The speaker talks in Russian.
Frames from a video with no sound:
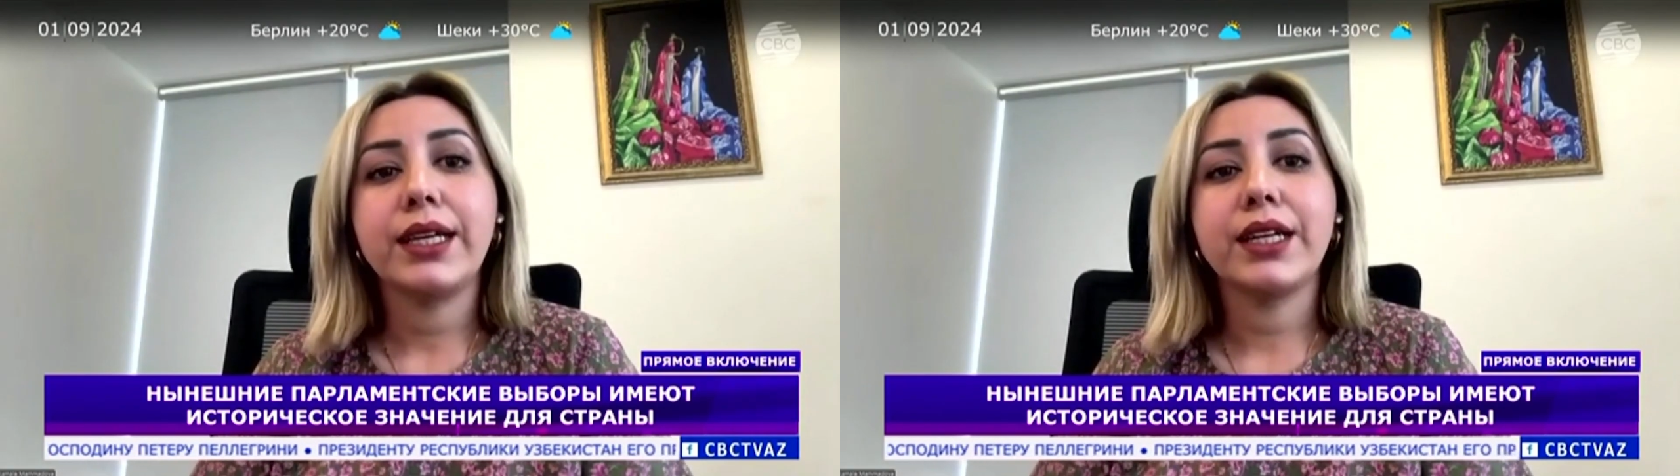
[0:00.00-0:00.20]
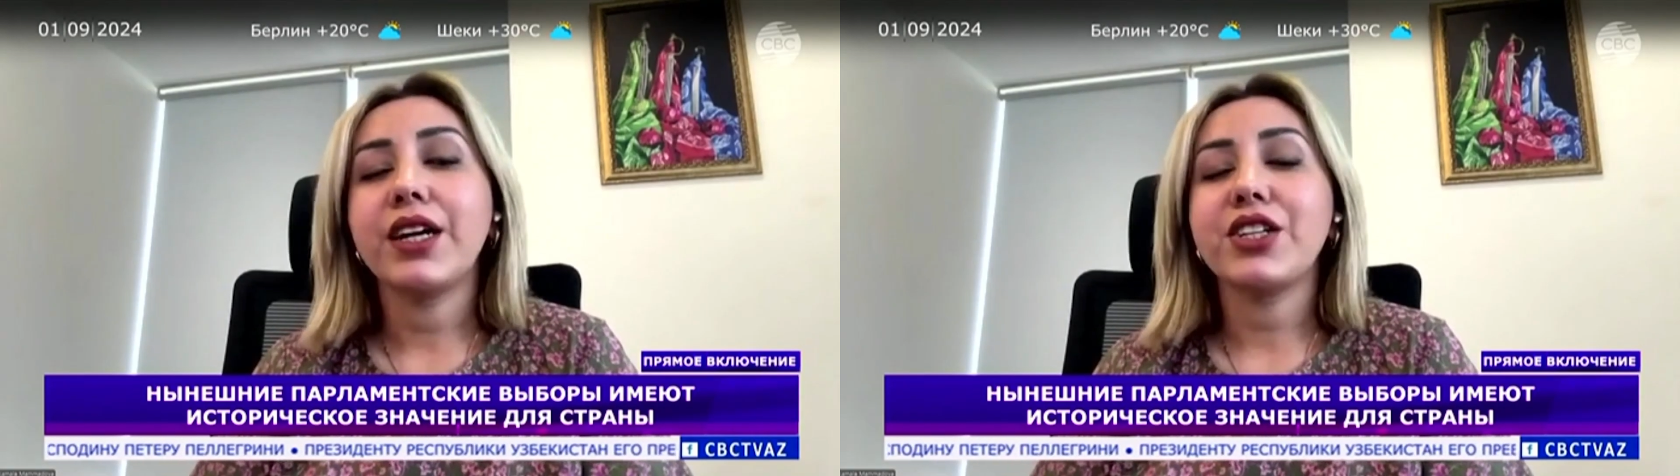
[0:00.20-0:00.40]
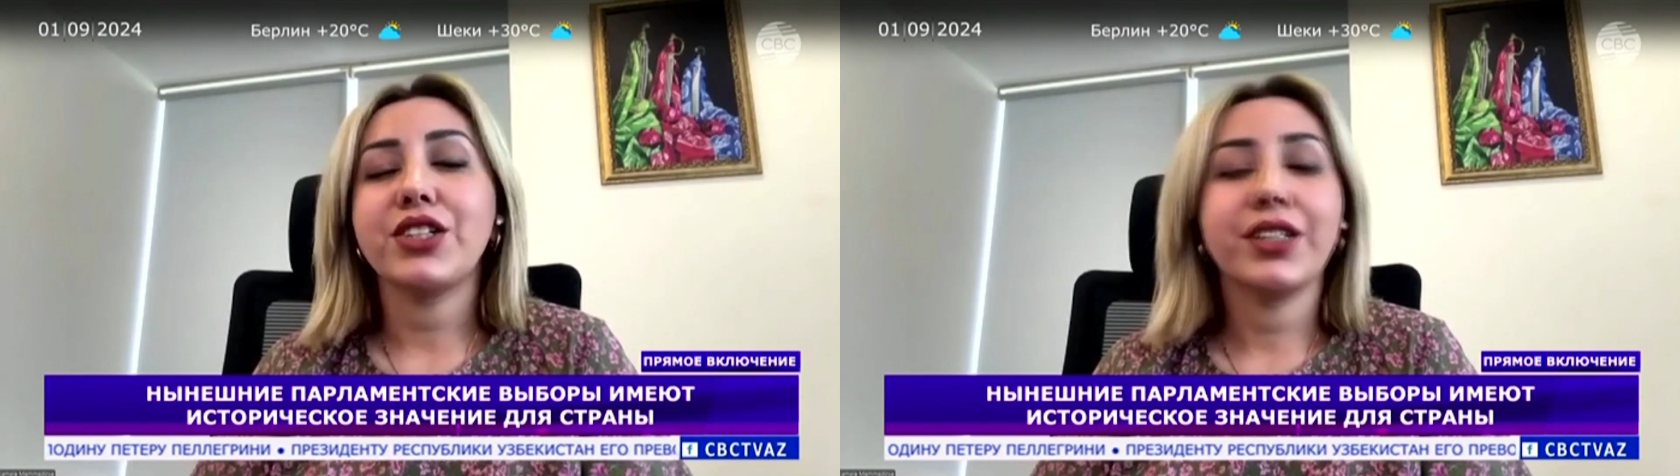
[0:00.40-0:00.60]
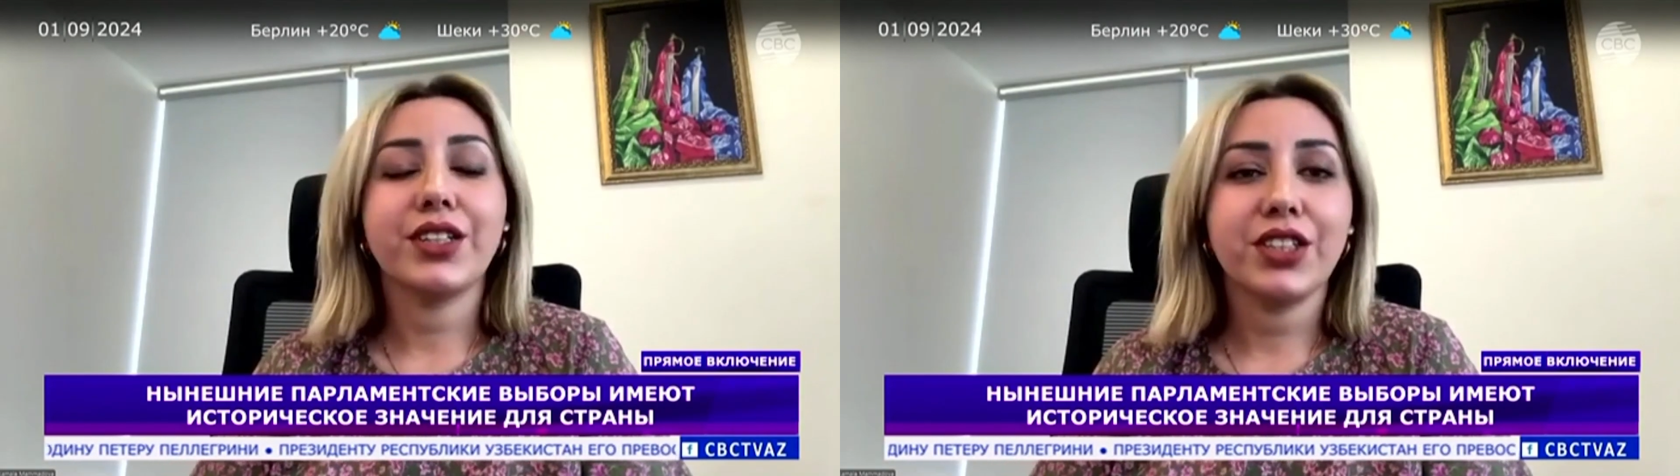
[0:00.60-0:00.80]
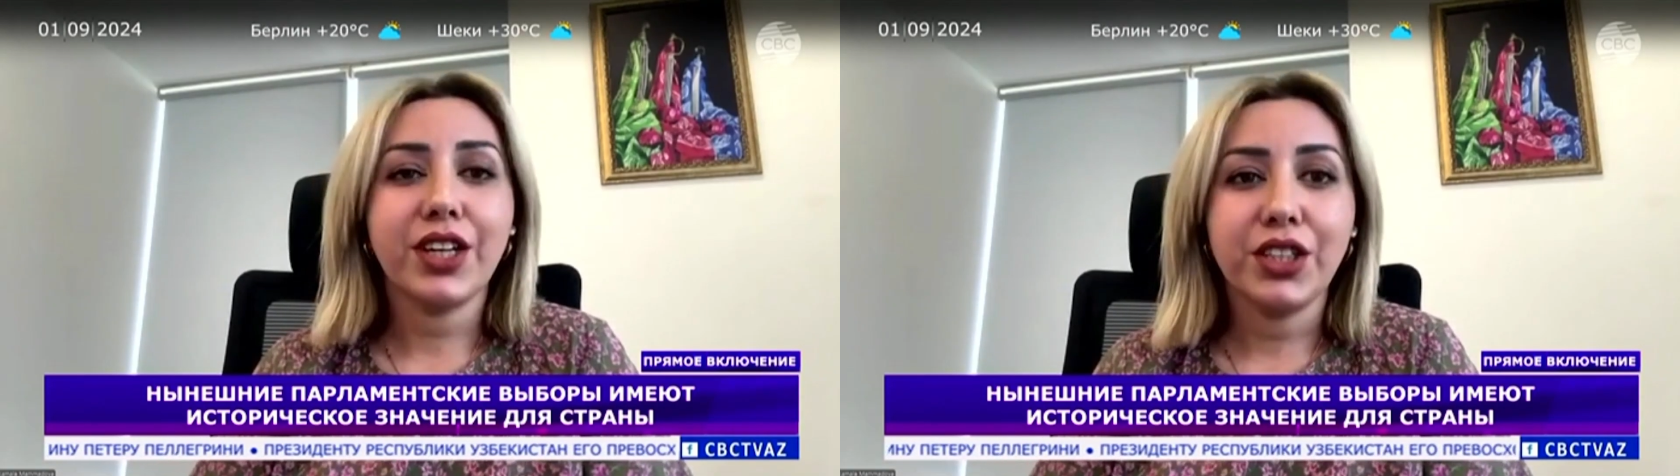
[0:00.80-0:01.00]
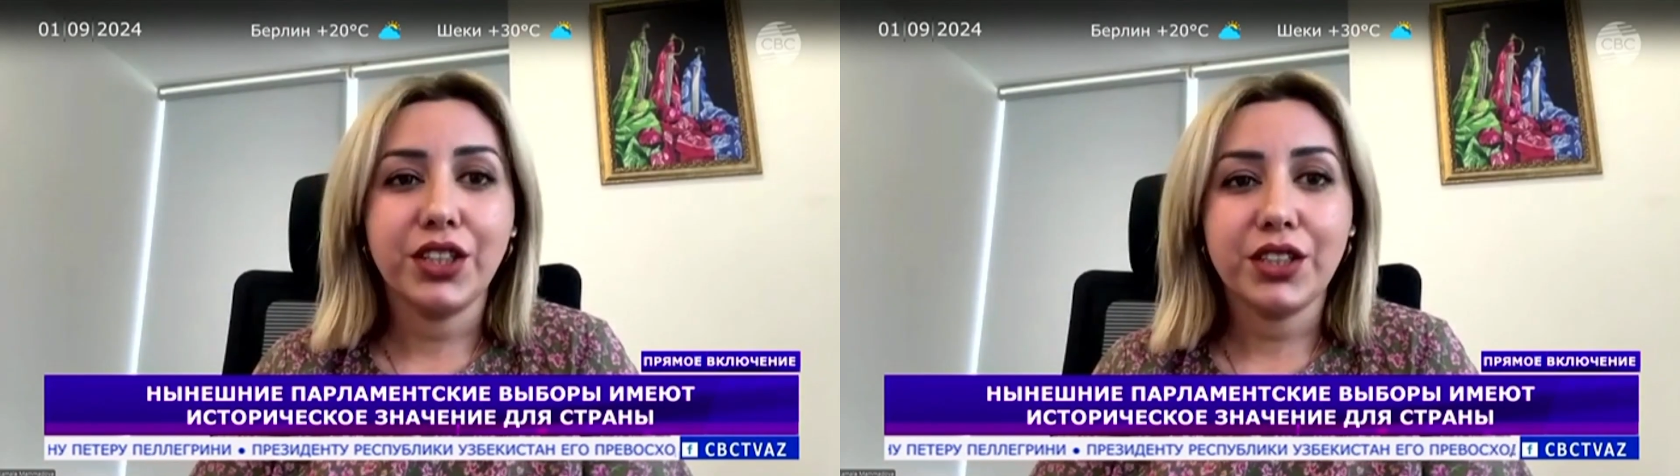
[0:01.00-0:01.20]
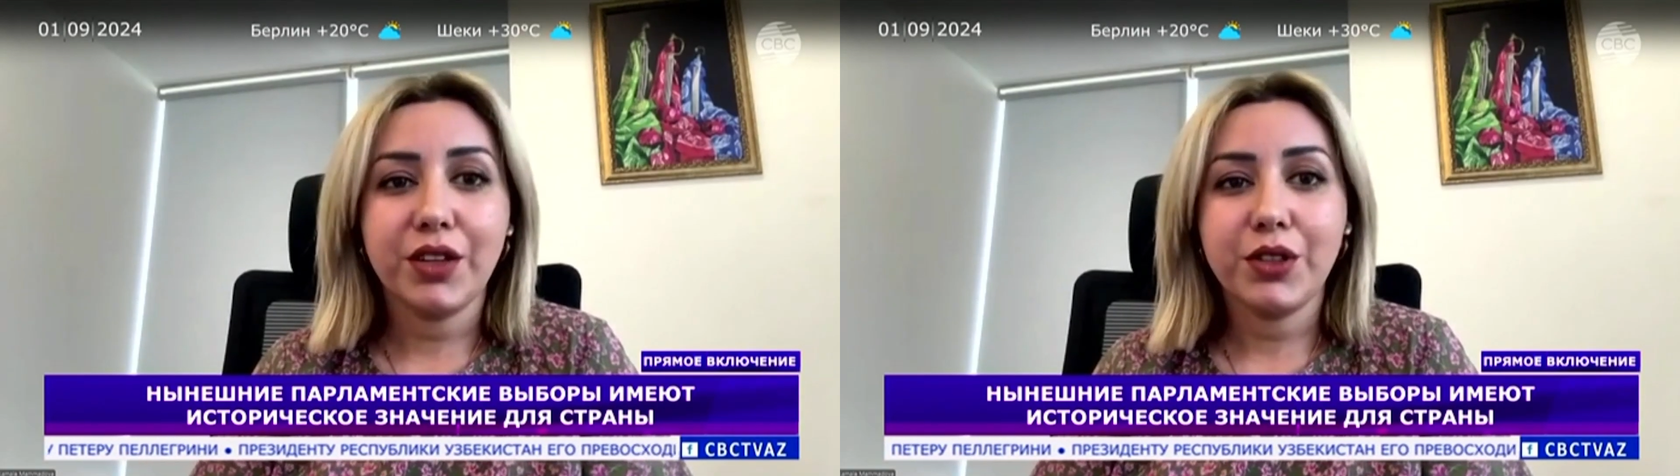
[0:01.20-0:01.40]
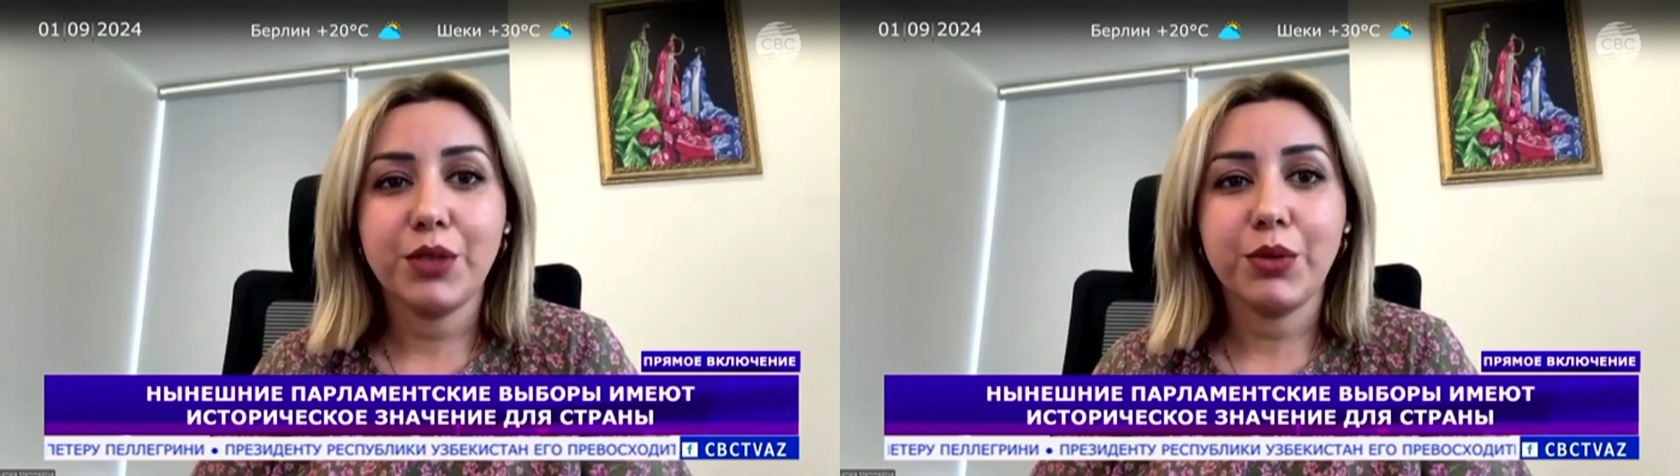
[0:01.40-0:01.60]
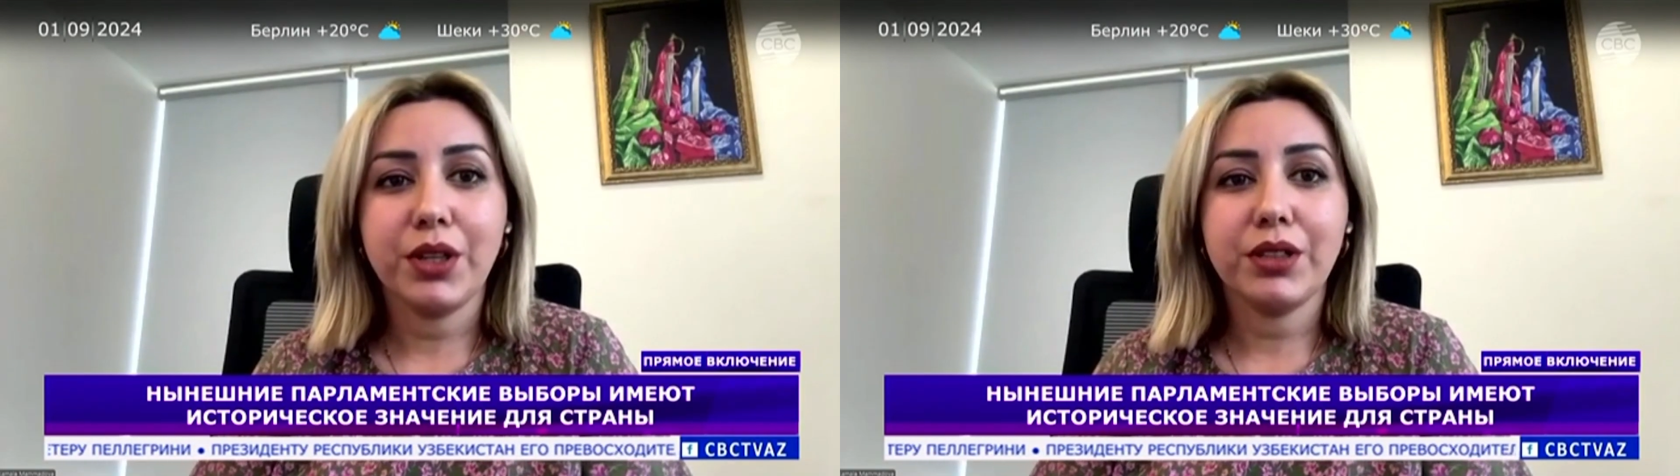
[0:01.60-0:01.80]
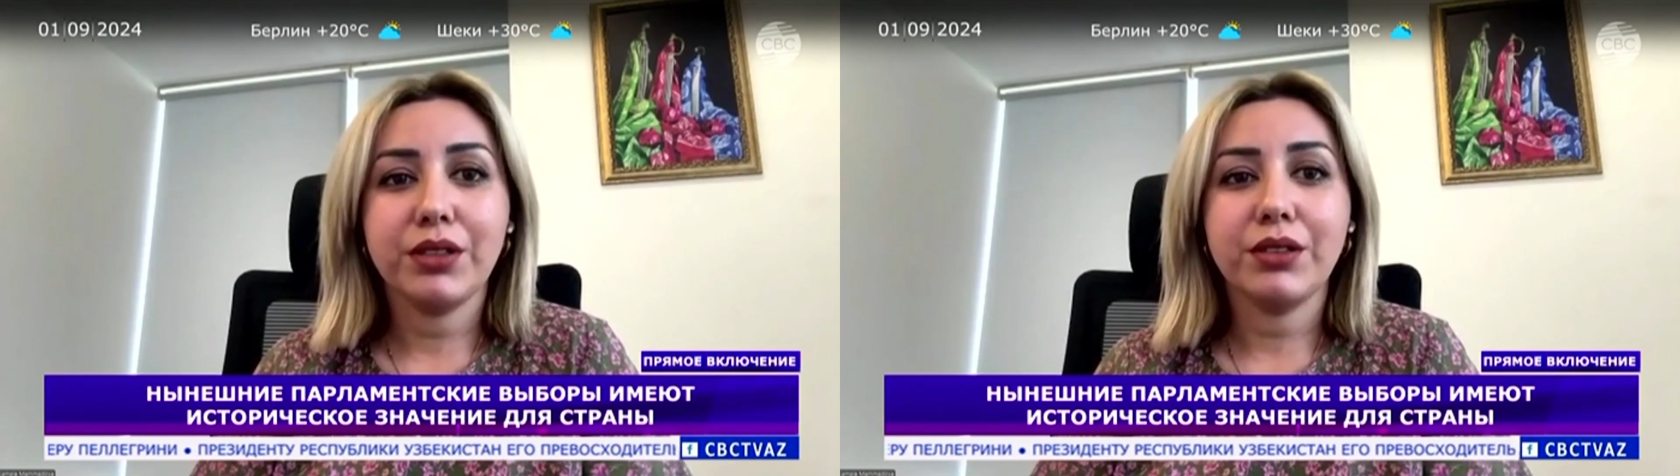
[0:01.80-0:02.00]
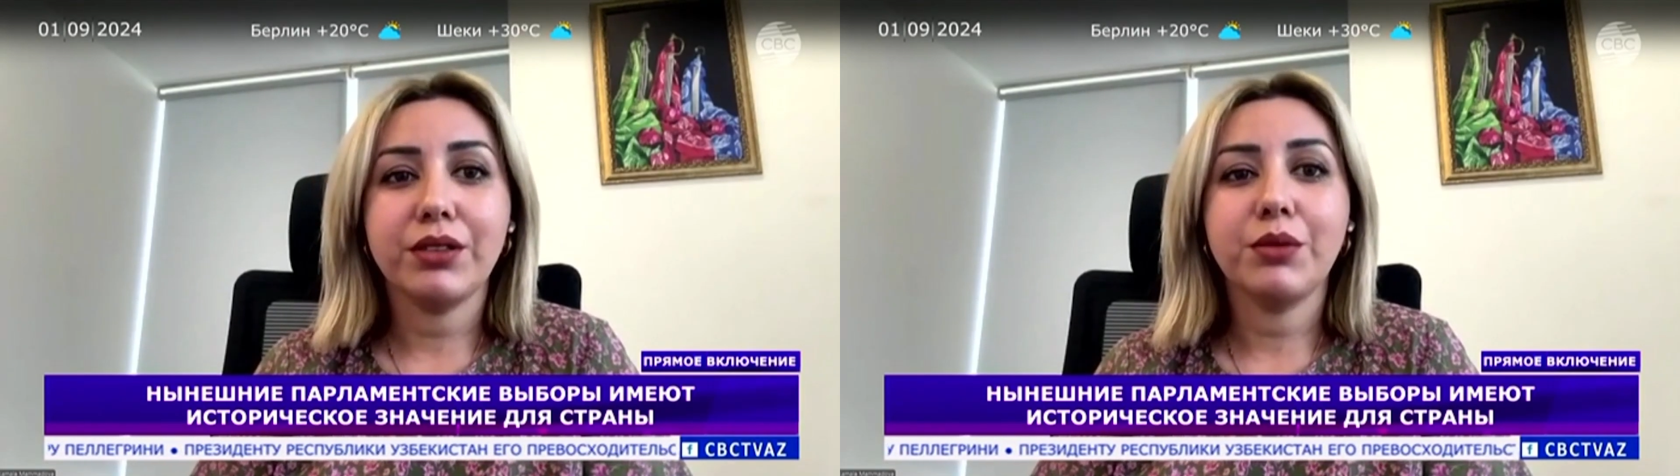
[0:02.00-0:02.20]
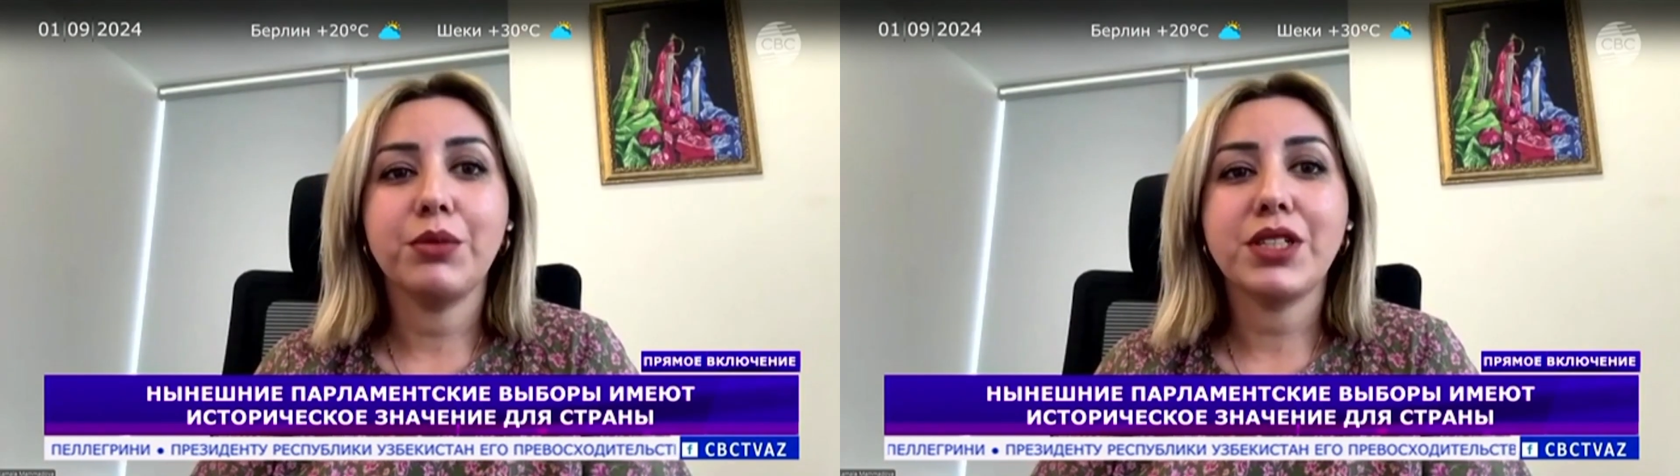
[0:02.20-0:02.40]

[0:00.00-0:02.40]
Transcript: и каждый гражданин, независимо от э,